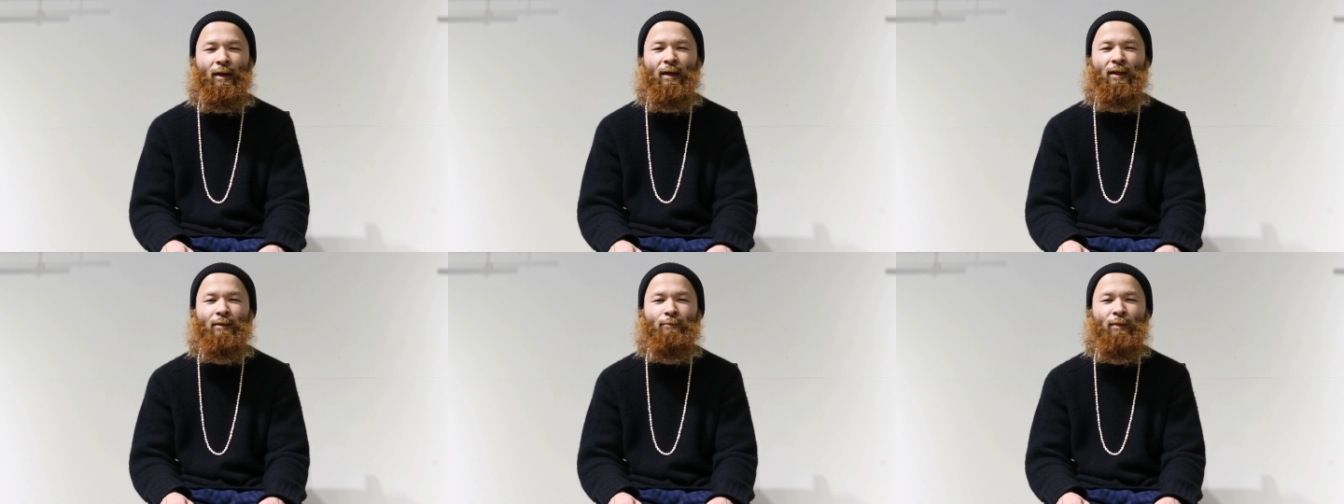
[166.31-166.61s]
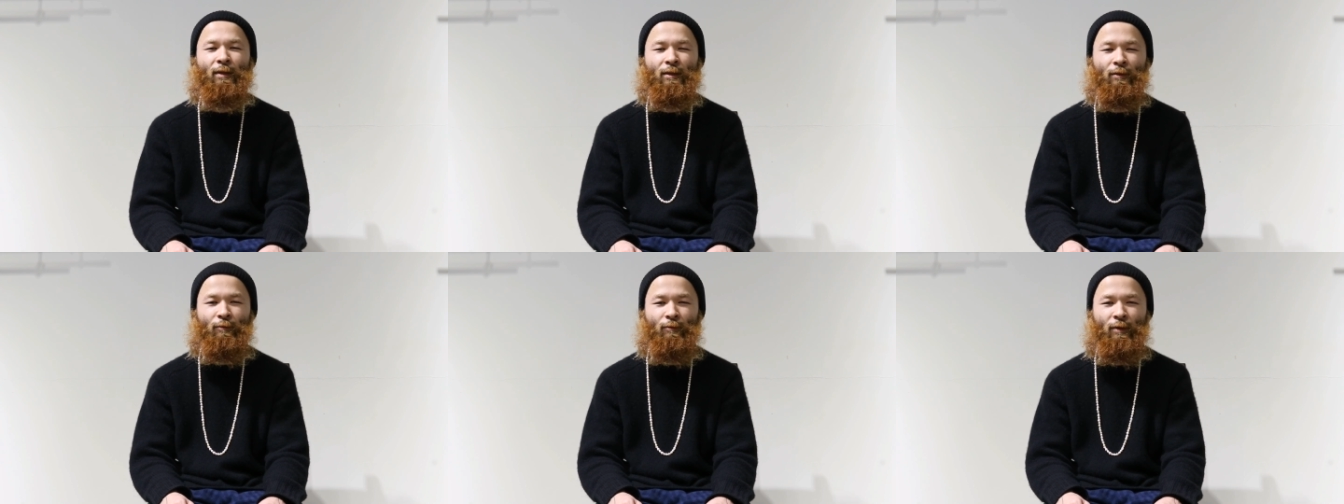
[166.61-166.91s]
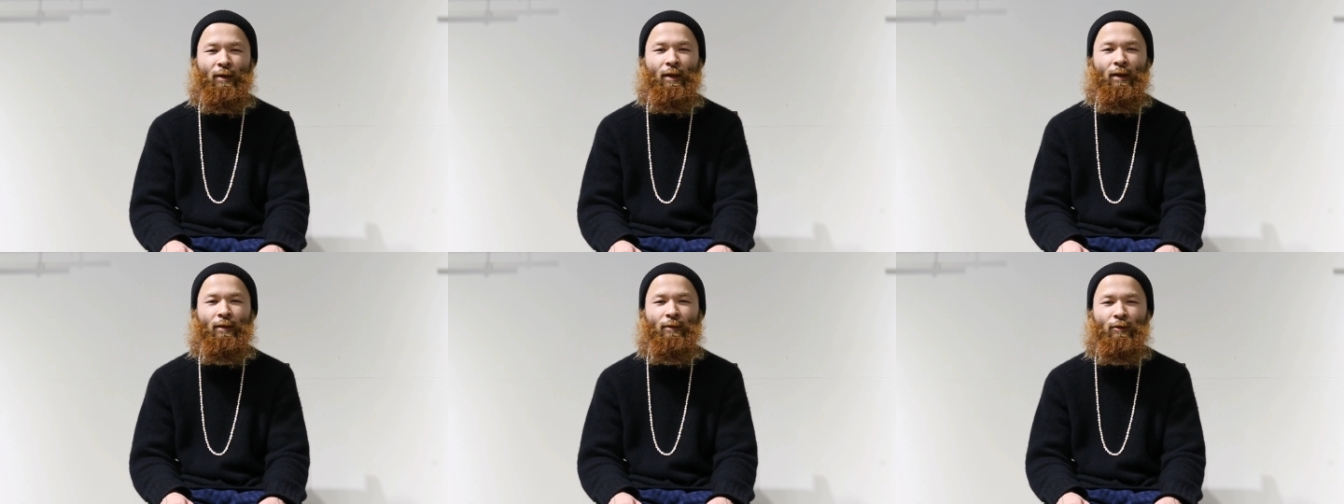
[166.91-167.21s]
流します
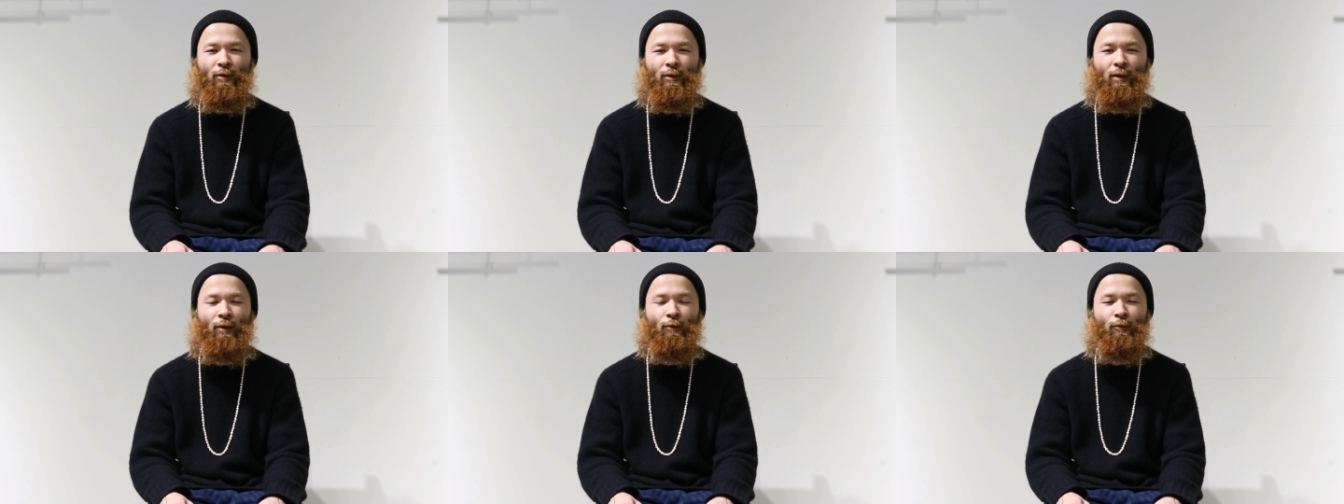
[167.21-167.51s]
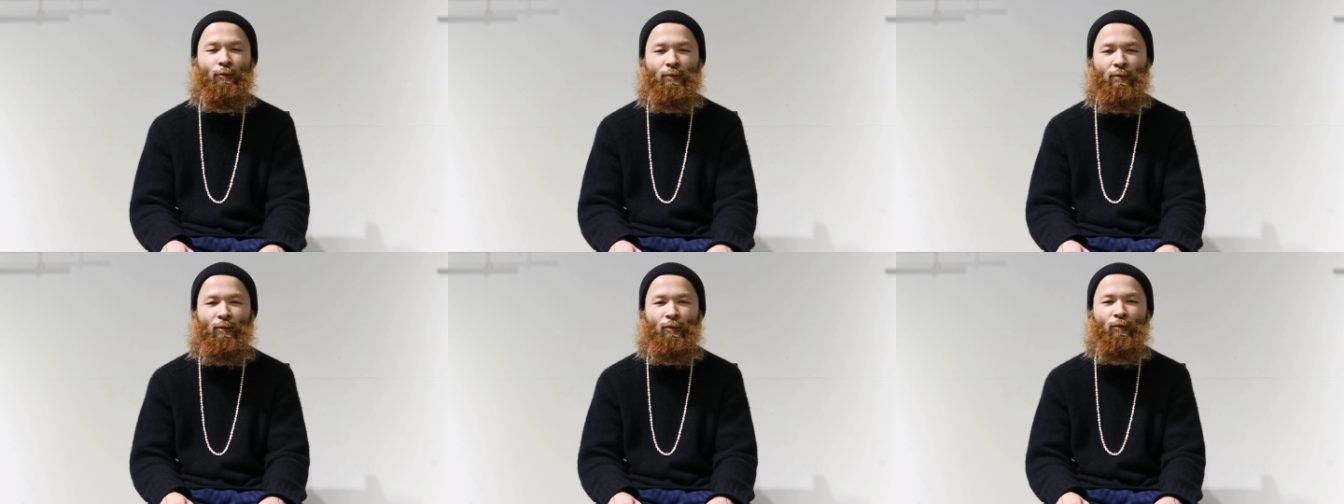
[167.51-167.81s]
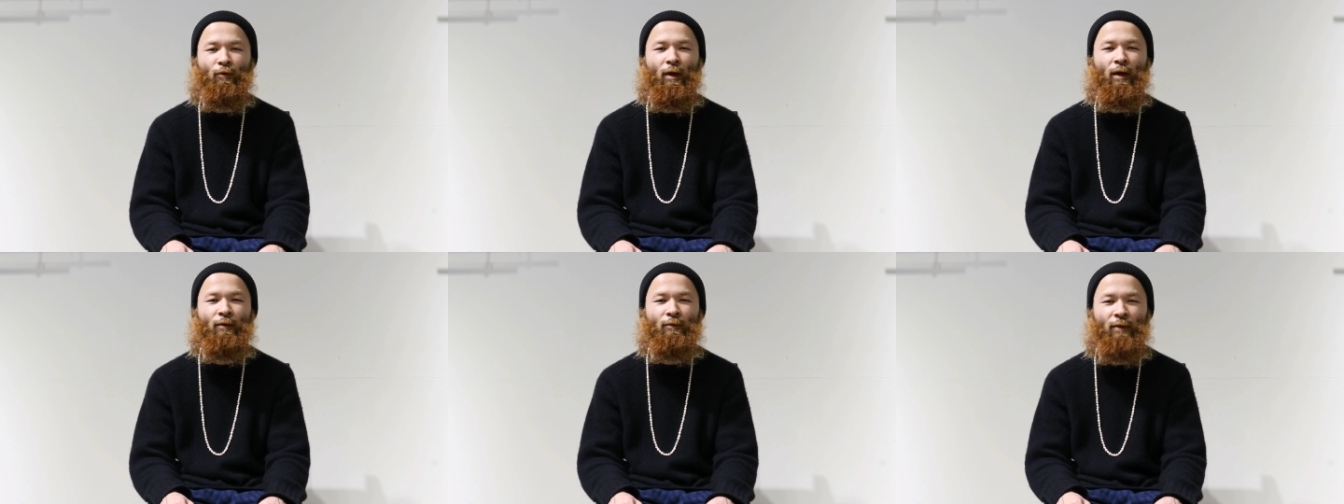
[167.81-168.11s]
ので、そちらどうぞ
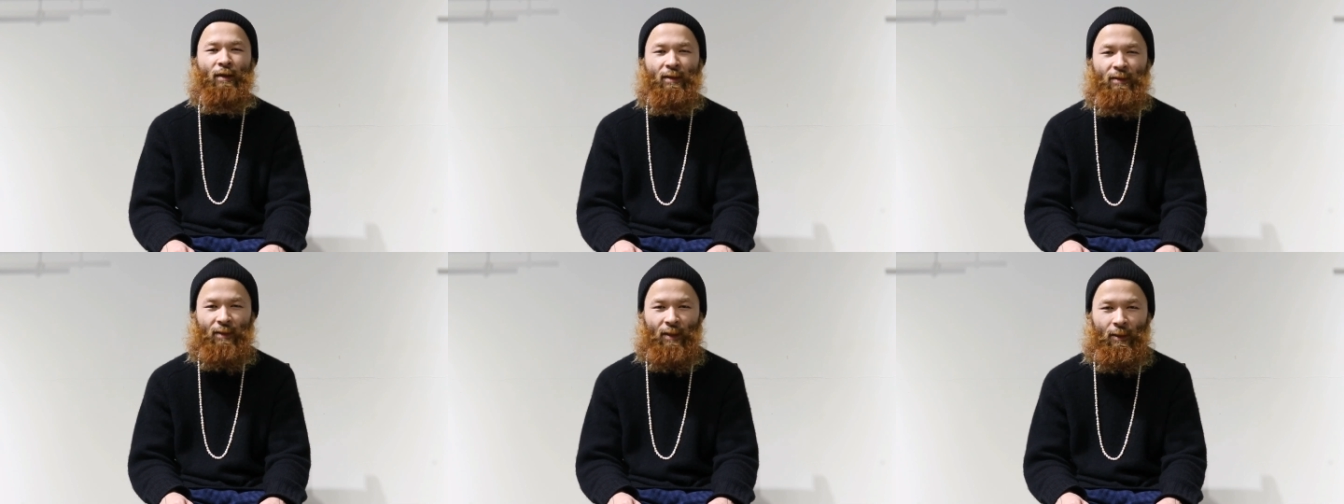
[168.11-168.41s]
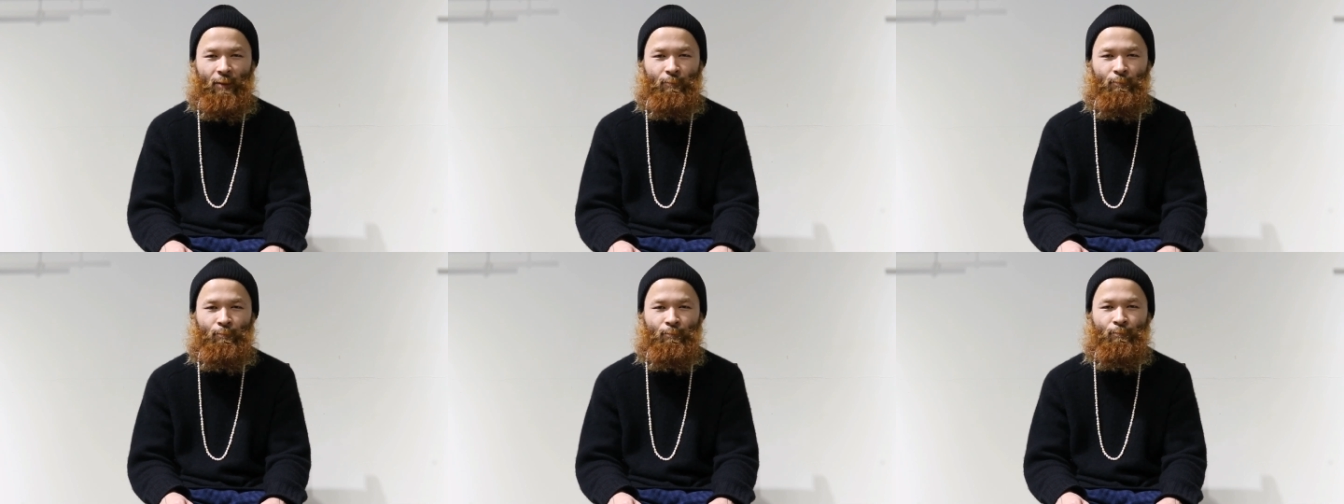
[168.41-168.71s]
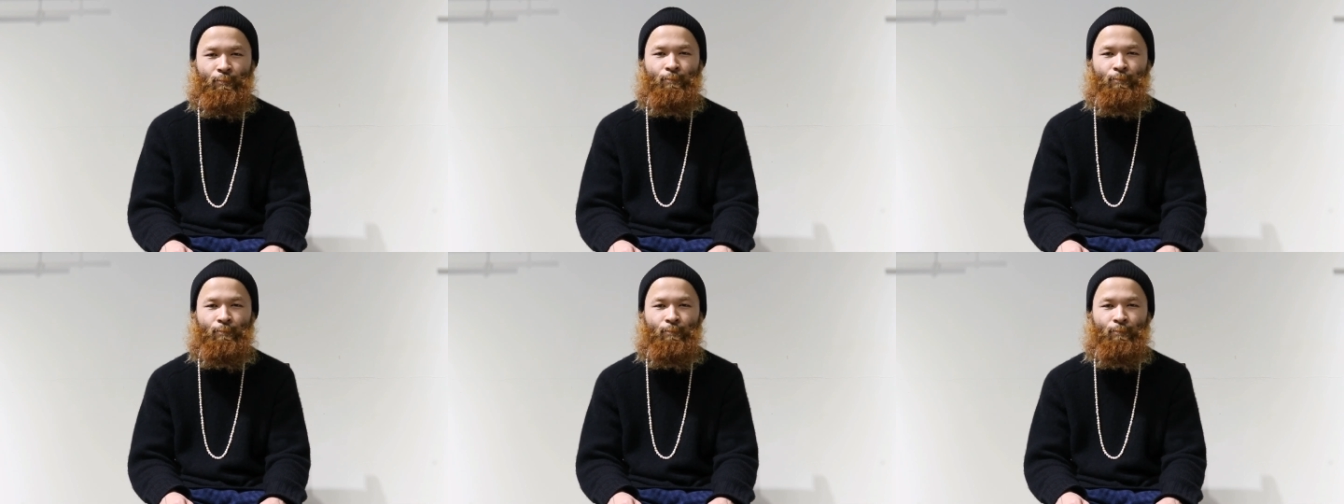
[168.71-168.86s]
ご覧ください。